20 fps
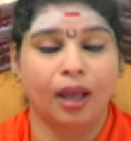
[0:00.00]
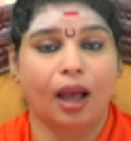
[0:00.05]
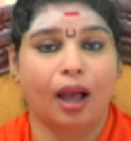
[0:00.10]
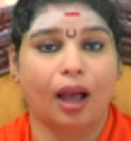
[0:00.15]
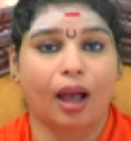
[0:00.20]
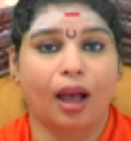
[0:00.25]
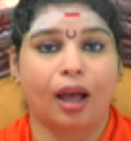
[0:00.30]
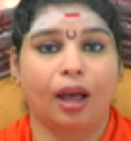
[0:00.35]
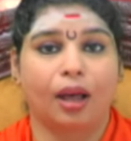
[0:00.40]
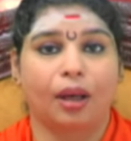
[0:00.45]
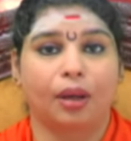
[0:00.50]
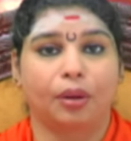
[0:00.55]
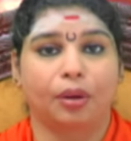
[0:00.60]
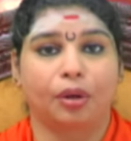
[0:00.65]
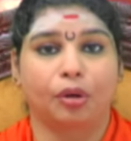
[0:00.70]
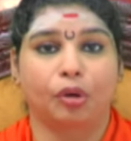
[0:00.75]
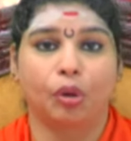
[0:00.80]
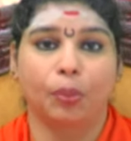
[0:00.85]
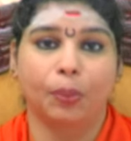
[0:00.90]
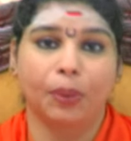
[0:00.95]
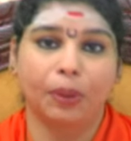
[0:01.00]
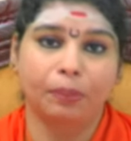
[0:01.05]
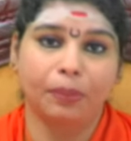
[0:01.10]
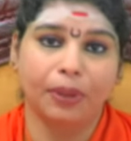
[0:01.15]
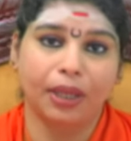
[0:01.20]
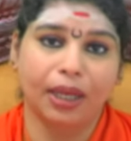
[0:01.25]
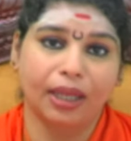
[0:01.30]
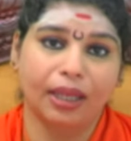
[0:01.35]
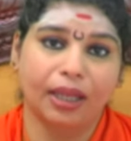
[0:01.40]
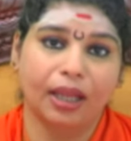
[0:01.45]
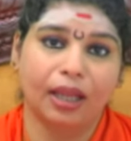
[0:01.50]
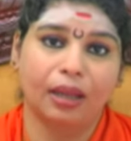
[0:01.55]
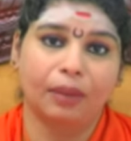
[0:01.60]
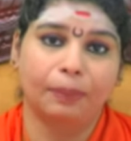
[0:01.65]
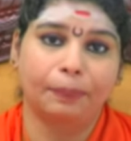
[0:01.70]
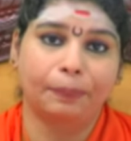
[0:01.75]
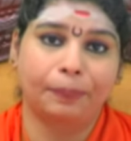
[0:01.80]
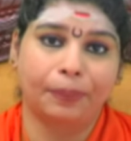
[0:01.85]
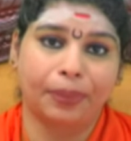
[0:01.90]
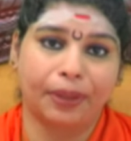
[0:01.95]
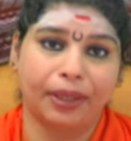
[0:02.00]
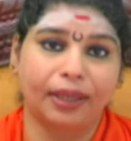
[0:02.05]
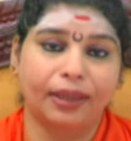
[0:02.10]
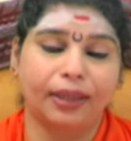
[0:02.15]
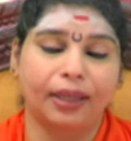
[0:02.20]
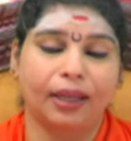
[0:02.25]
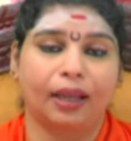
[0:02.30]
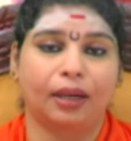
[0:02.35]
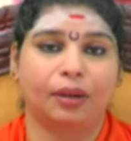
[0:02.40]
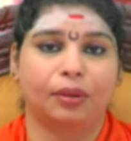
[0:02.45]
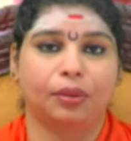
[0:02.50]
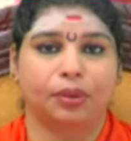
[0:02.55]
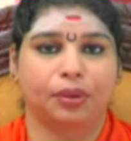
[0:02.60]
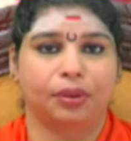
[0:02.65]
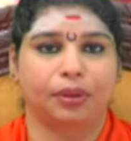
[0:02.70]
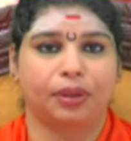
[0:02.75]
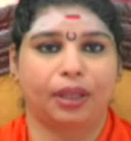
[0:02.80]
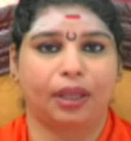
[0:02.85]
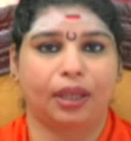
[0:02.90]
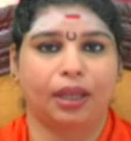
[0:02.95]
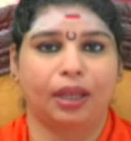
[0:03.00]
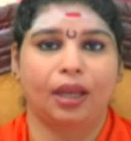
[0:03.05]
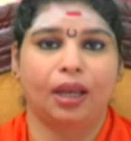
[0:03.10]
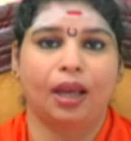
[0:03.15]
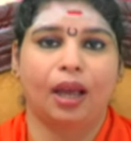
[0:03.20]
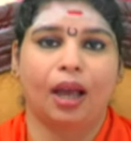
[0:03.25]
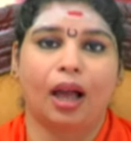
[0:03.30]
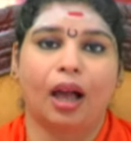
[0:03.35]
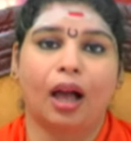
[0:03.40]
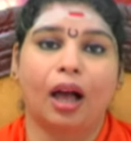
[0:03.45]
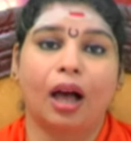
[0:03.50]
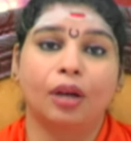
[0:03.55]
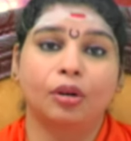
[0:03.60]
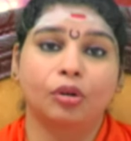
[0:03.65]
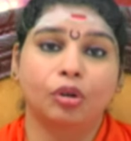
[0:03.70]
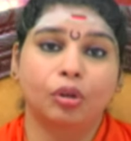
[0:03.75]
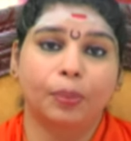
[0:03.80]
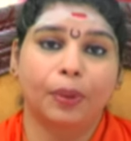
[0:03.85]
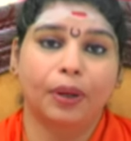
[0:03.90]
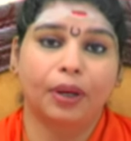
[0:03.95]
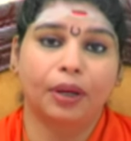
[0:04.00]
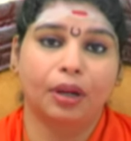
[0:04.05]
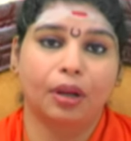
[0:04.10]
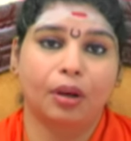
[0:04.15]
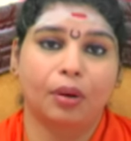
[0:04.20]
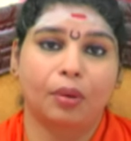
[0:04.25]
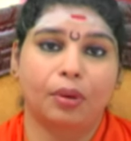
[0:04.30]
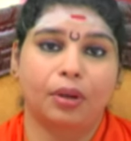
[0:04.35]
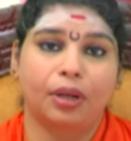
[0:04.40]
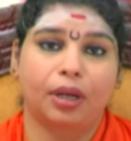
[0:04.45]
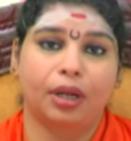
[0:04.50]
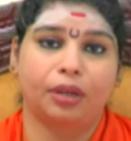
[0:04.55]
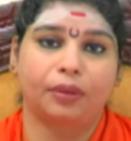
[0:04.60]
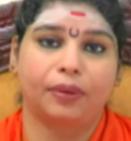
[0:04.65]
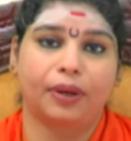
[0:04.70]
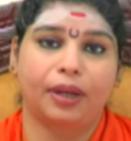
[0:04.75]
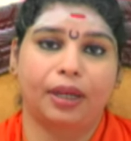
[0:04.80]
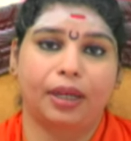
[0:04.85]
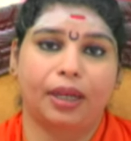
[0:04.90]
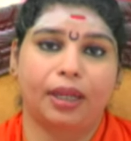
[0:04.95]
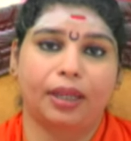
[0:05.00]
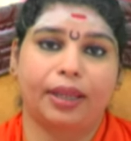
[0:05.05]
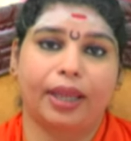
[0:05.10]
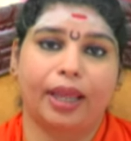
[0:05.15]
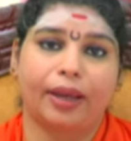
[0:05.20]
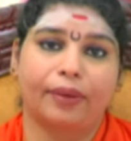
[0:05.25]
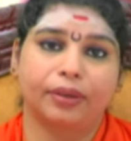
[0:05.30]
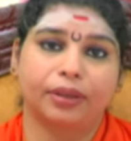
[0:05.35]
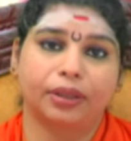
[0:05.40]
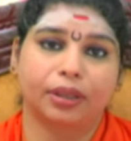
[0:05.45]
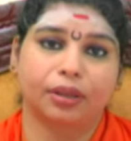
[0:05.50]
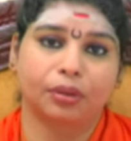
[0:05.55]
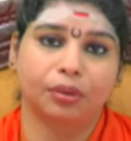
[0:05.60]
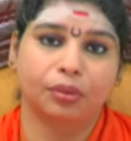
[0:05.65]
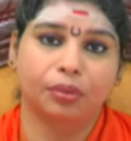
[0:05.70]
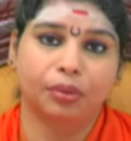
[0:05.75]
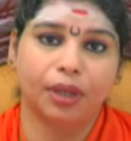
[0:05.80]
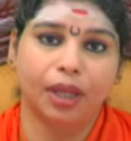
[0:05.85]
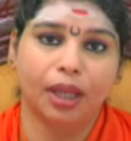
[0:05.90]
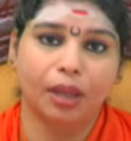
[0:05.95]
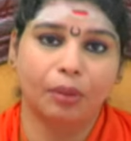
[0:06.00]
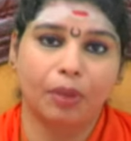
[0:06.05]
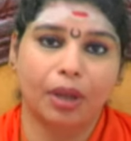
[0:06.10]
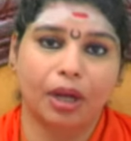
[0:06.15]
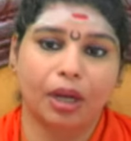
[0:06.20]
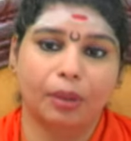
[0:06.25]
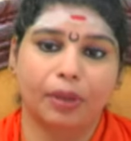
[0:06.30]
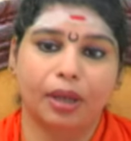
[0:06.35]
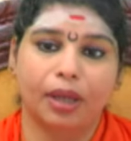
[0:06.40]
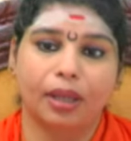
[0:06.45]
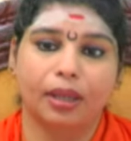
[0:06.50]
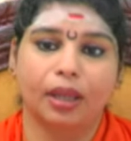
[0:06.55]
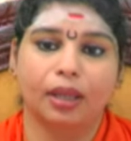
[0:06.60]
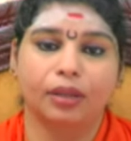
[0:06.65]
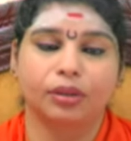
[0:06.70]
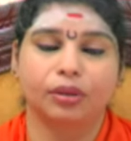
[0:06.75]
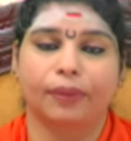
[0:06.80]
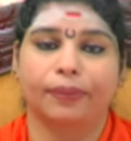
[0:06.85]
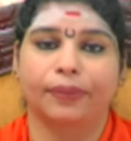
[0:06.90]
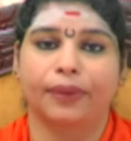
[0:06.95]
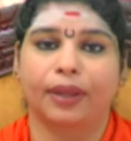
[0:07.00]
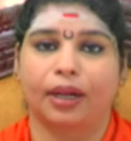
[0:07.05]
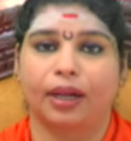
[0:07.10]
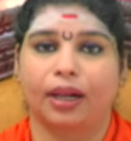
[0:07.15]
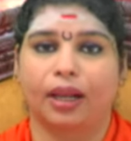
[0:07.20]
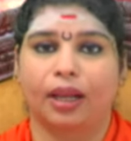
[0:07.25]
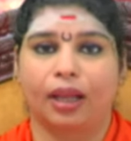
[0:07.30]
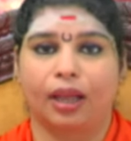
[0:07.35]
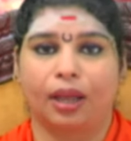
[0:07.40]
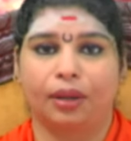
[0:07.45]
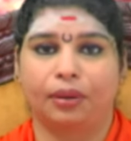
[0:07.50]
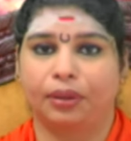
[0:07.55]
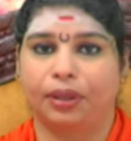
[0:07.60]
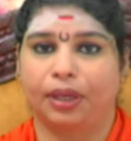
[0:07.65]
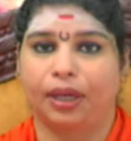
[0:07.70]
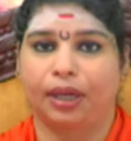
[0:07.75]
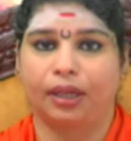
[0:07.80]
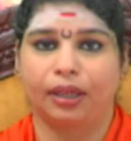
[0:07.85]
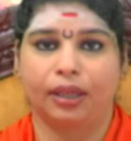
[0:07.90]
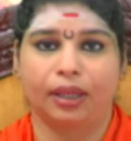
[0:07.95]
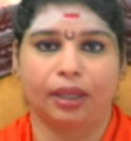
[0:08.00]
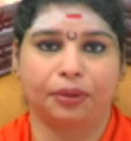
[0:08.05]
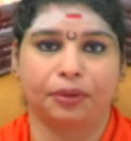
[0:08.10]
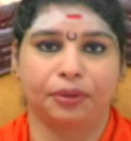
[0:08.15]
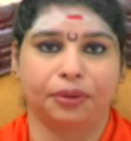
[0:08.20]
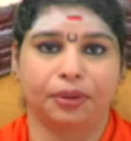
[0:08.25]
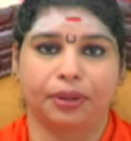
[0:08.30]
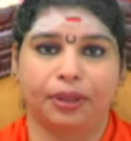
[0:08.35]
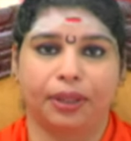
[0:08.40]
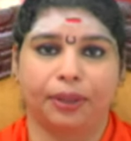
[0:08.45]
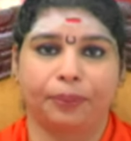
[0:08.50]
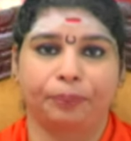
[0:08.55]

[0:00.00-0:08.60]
ఆ రూపం మీద ప్రీతి కలుగుతుంది ఆ రూపంలో ఉన్నటువంటి దేవతకు కూడా మన మీద తొందరగా అనుగ్రహం కలుగుతుంది